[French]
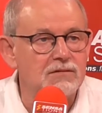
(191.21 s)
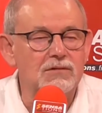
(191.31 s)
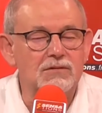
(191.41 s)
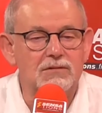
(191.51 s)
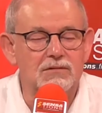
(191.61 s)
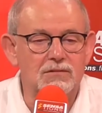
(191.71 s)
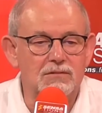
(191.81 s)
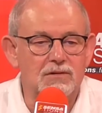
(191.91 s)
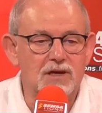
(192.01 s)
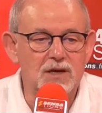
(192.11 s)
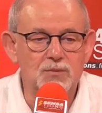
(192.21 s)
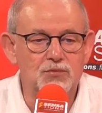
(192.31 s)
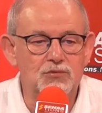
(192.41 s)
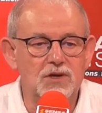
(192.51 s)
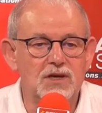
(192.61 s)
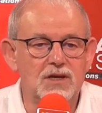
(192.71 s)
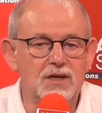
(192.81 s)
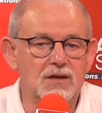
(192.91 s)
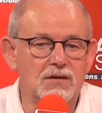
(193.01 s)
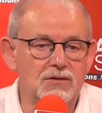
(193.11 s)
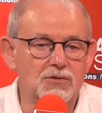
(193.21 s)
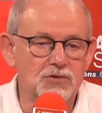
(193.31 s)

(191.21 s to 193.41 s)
Euh, et puis euh,